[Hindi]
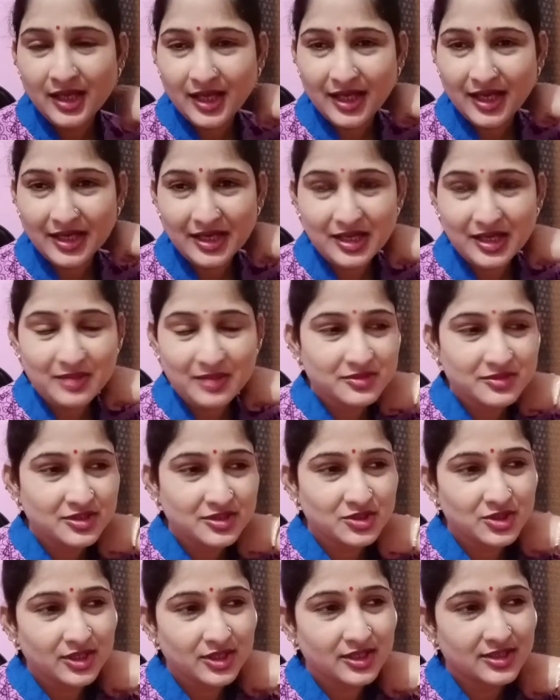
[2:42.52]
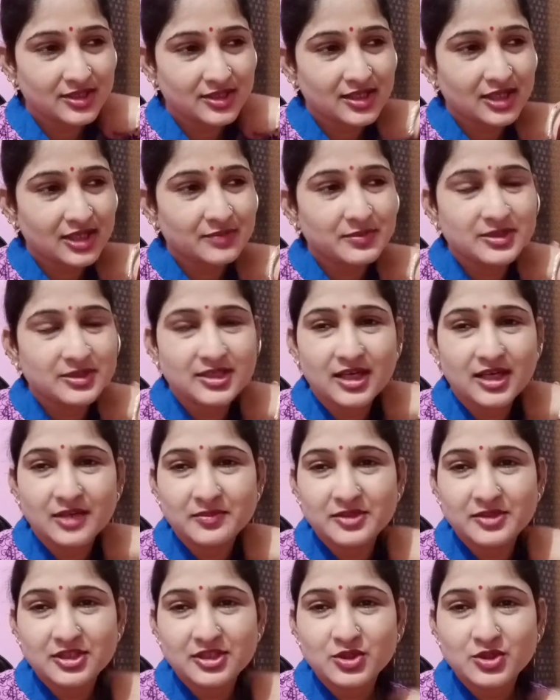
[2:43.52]
आराम से जो है ना सात बजे आठ
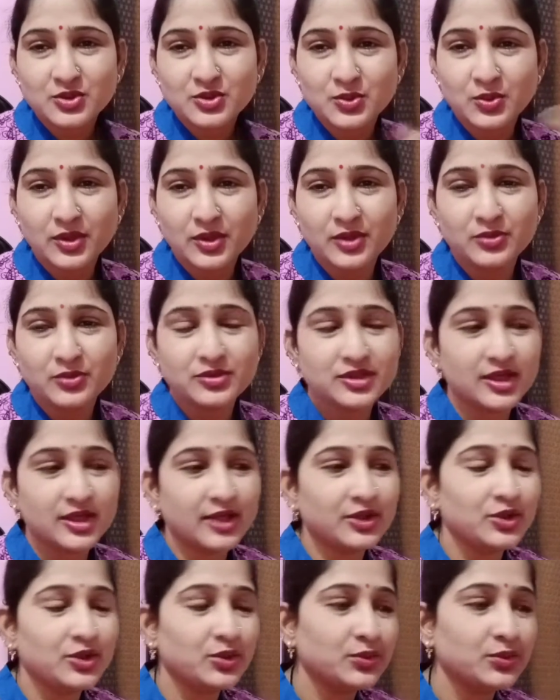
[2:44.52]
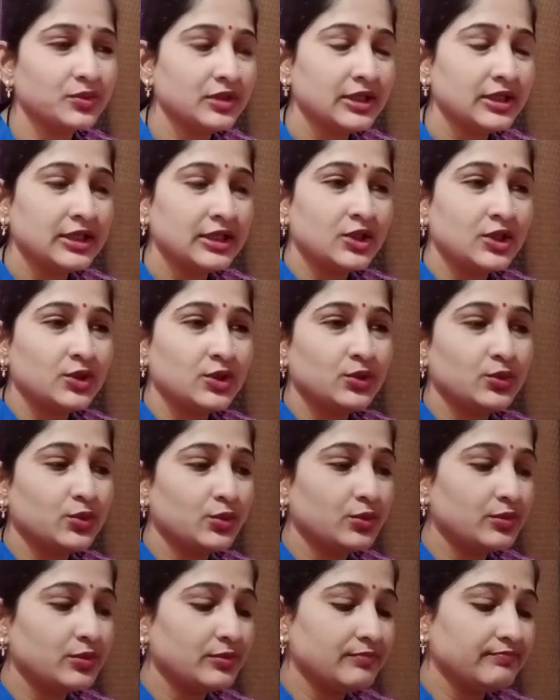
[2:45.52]
बजे सो के उठ जाती हूँ तो
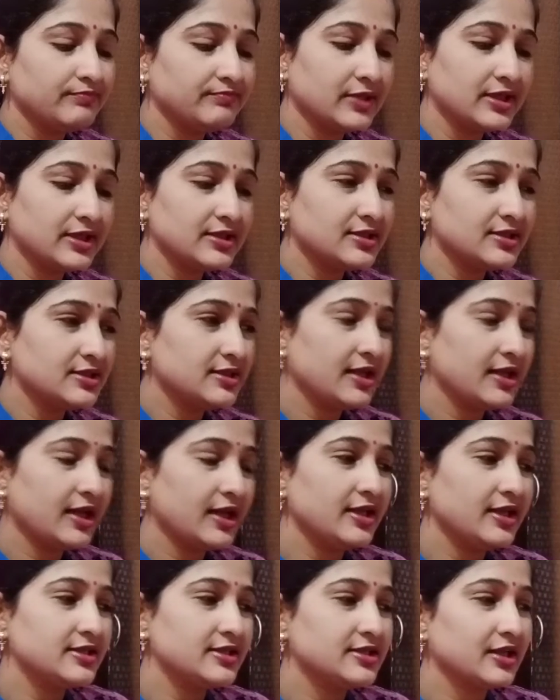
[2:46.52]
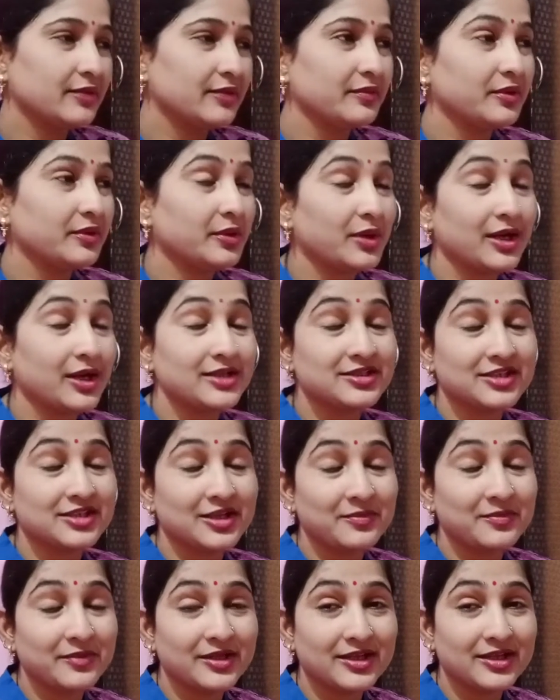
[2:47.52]
बस यही सब है और आजकल
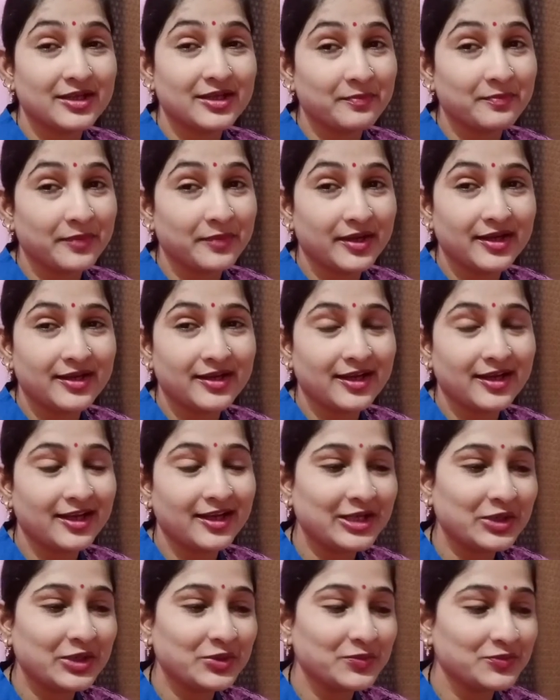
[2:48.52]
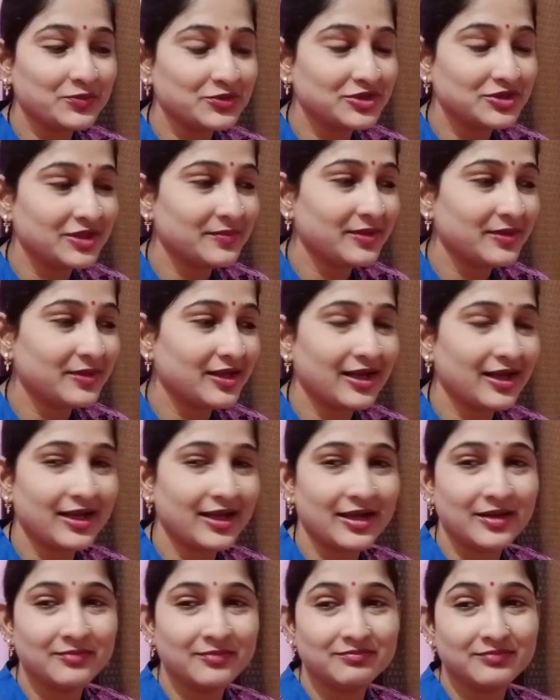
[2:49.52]
मेरी क्या मेड आ रही है तो मुझे बड़ा
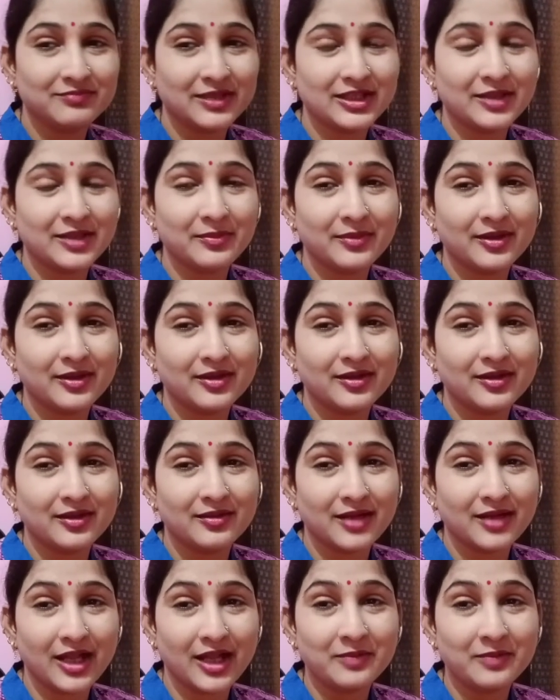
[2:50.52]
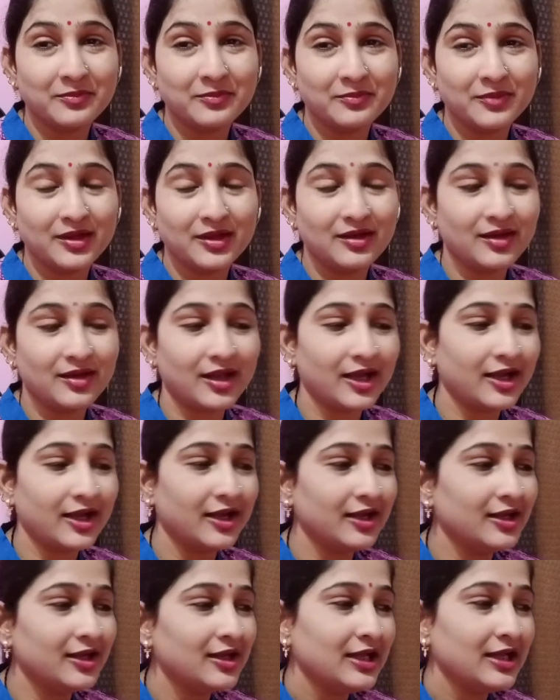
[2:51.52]
आ, मतलब हेल्प मिल रहा
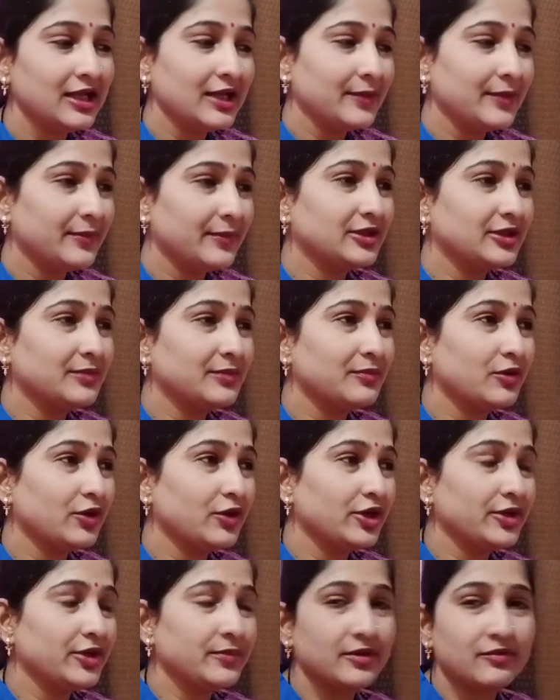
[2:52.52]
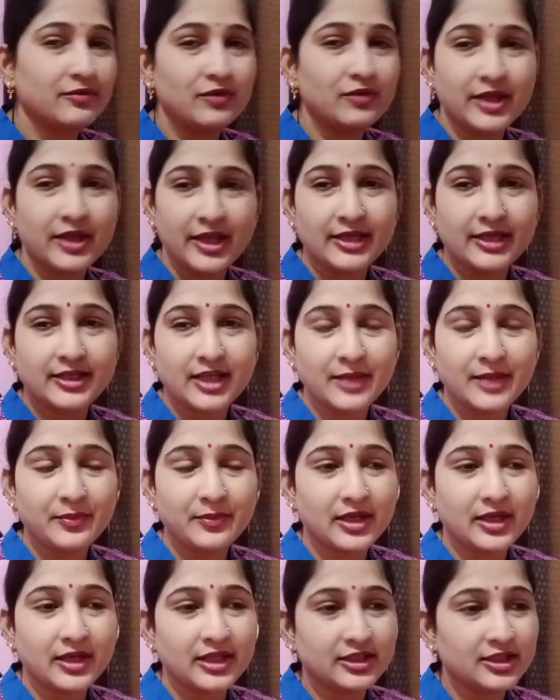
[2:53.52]
है मतलब मॉर्निंग में वो एक टाइम
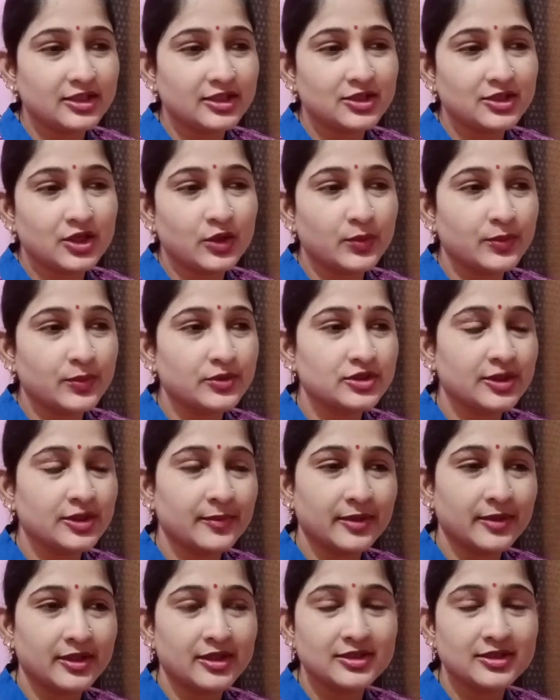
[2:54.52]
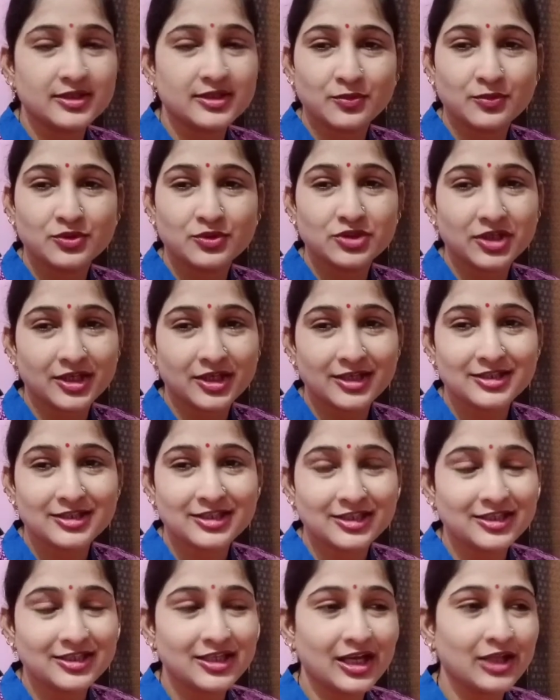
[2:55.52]
ही आती है झाड़ू पोछा बर्तन सब कुछ करके
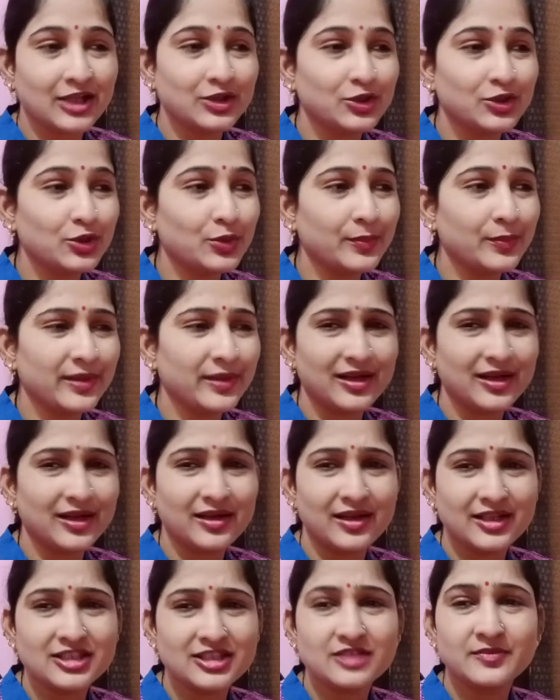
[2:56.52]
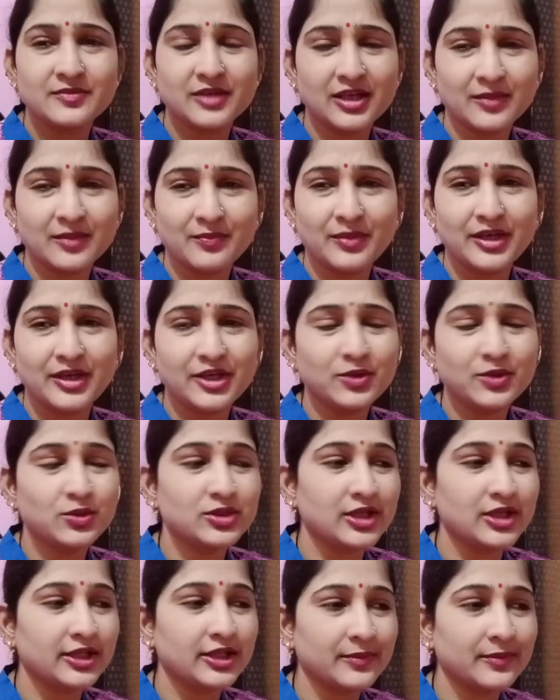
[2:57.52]
चली जाती हो मेरा लंच भी कंप्लीट हो
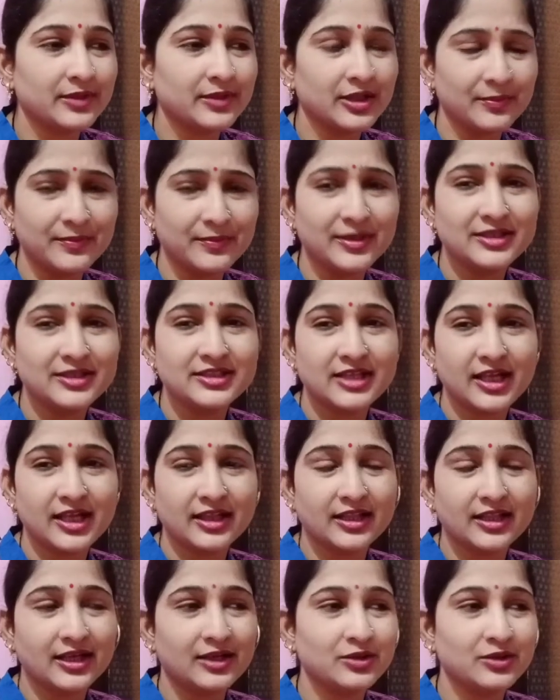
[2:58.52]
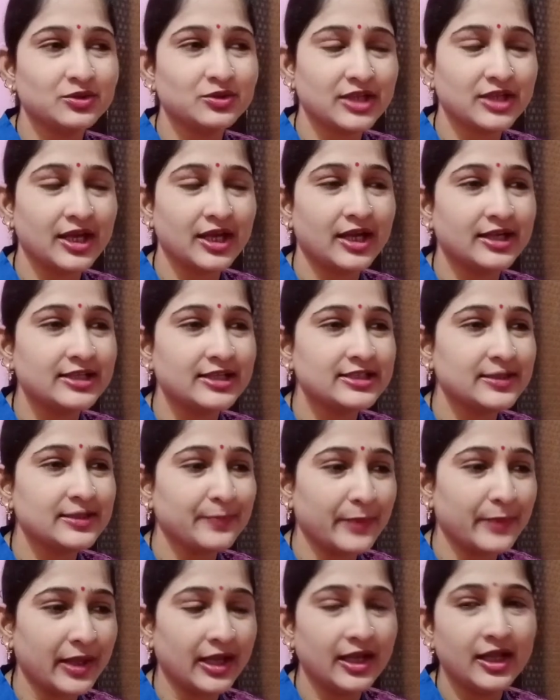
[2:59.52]
जाता मतलब बन जाता है उसके आने से
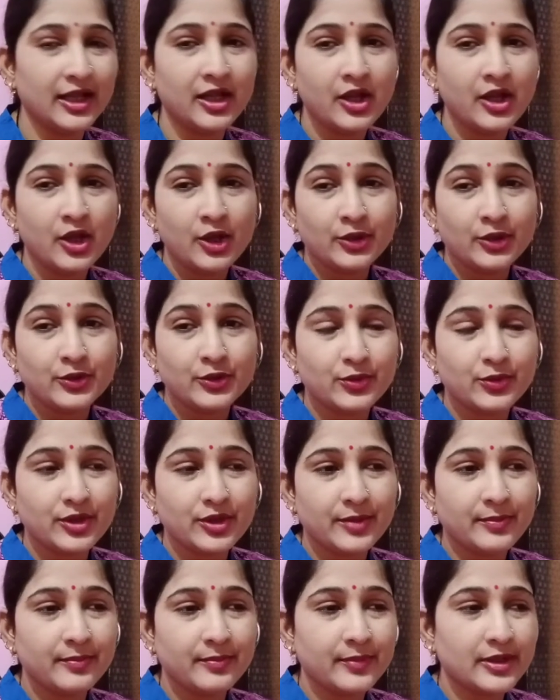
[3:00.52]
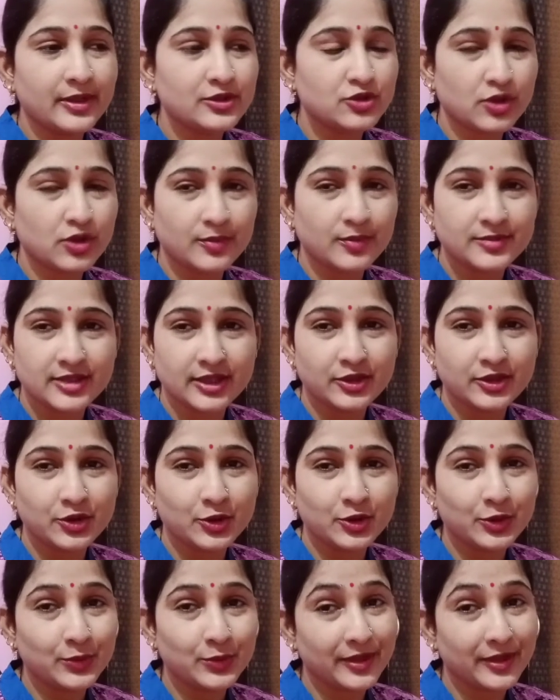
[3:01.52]
पहले क्योंकि मैं शॉप जाती
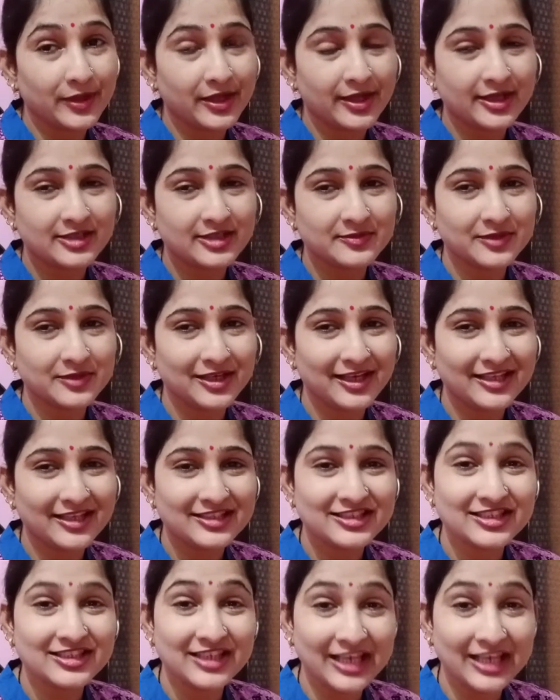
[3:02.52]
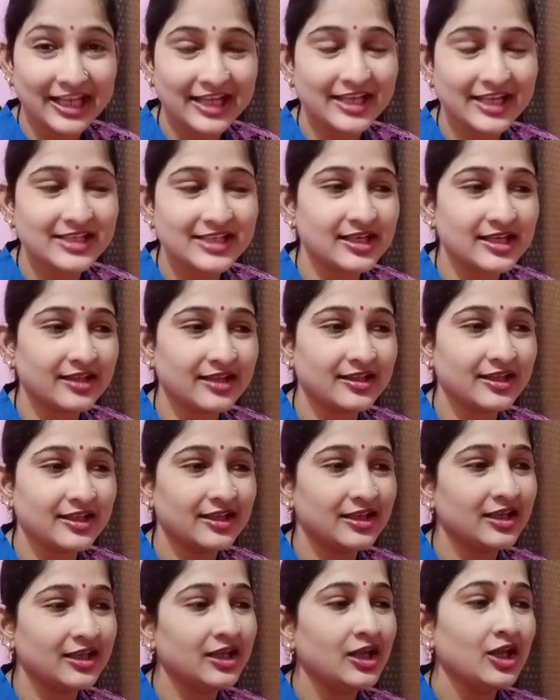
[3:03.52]
नहीं तो मेरे हस्बैंड लंच ले के जाते
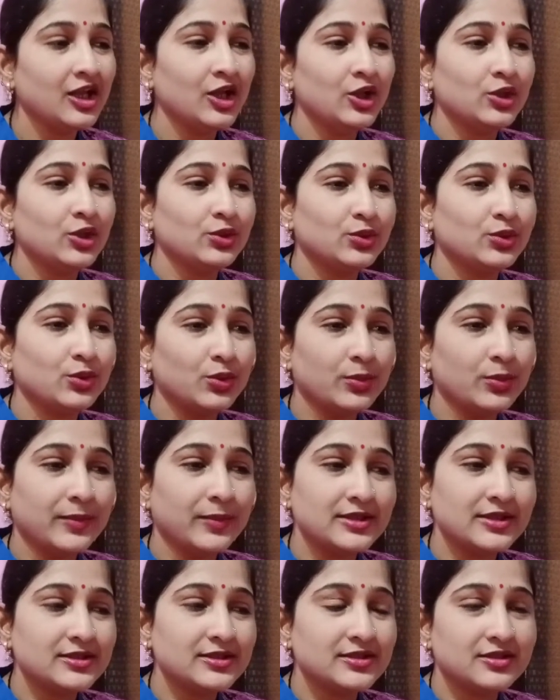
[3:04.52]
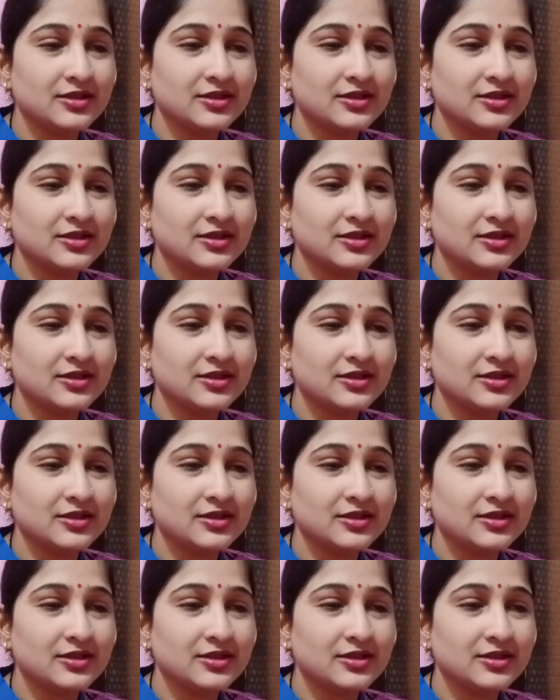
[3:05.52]
हैं तो बस